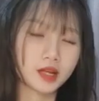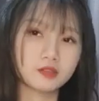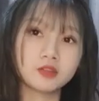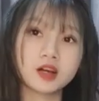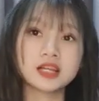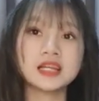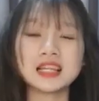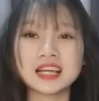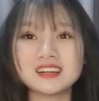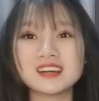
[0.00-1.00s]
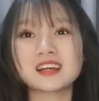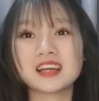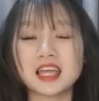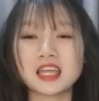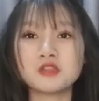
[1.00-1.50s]
vừa ghi lại được
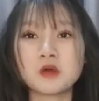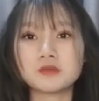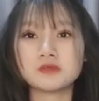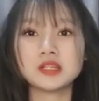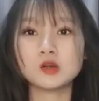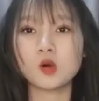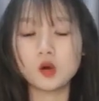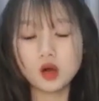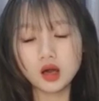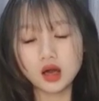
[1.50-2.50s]
cái đoạn video uh,